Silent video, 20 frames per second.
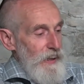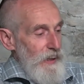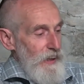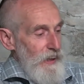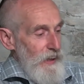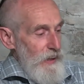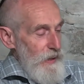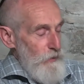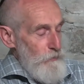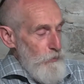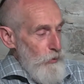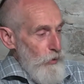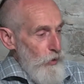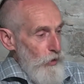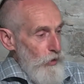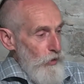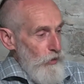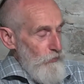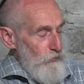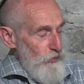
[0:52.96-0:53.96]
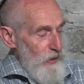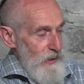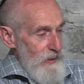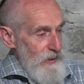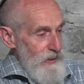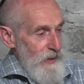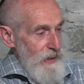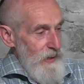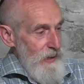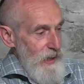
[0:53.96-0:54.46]
li può far
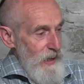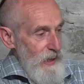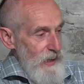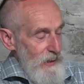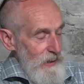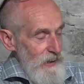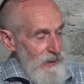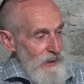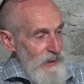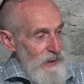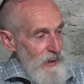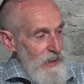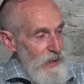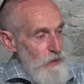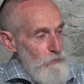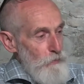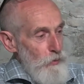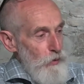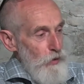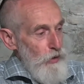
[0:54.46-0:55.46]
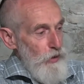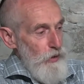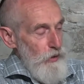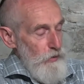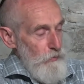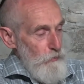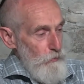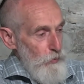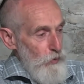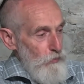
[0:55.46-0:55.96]
seccare e poi
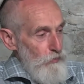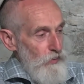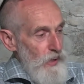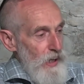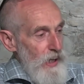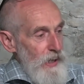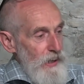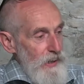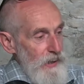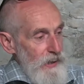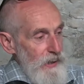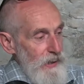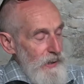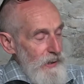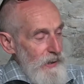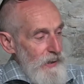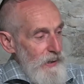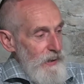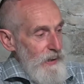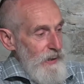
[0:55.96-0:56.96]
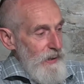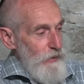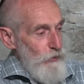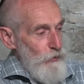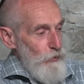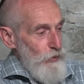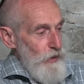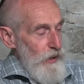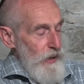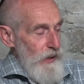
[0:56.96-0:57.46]
può fare
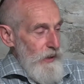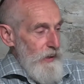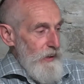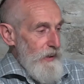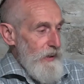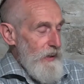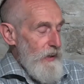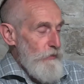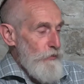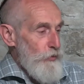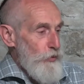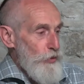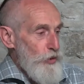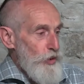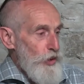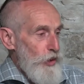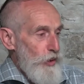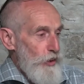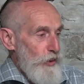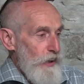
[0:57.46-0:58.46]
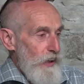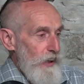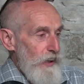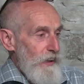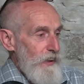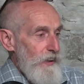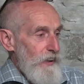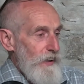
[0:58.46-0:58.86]
una, in infusione,